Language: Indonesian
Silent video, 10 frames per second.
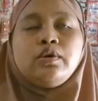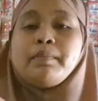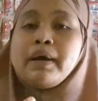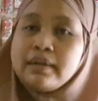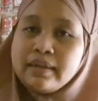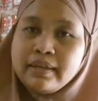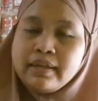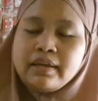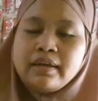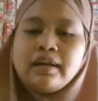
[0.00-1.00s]

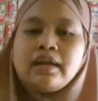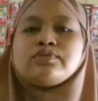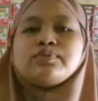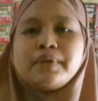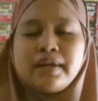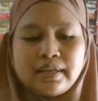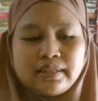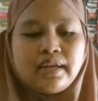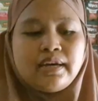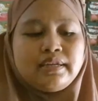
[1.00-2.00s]
mandi langsung
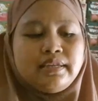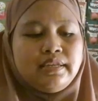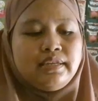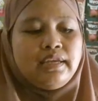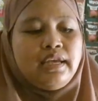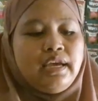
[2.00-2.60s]
berangkat lagi